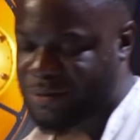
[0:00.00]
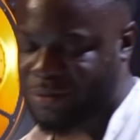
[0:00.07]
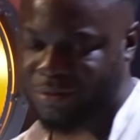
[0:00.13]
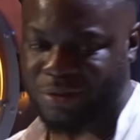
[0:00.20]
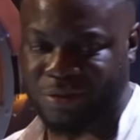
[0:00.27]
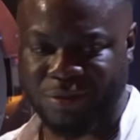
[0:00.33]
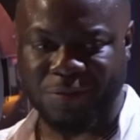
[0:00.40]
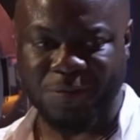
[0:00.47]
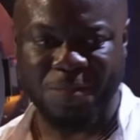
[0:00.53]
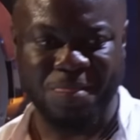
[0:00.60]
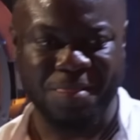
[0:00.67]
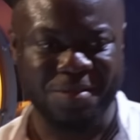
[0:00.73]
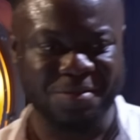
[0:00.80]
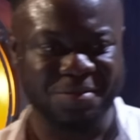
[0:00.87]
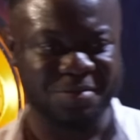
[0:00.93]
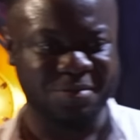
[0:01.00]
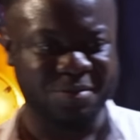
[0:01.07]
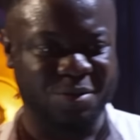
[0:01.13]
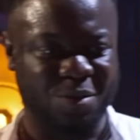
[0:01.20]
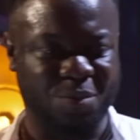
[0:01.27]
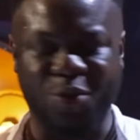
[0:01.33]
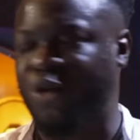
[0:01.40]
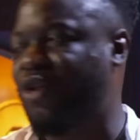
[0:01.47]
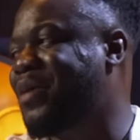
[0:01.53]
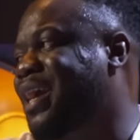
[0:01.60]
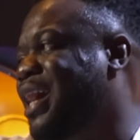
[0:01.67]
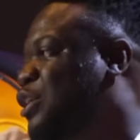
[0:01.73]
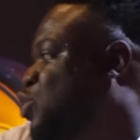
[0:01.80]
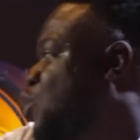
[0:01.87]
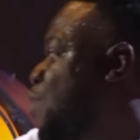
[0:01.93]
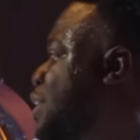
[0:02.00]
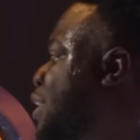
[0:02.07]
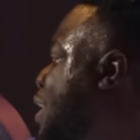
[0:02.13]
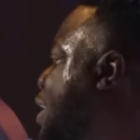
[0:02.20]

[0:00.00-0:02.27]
No. Poi come cazzo fate a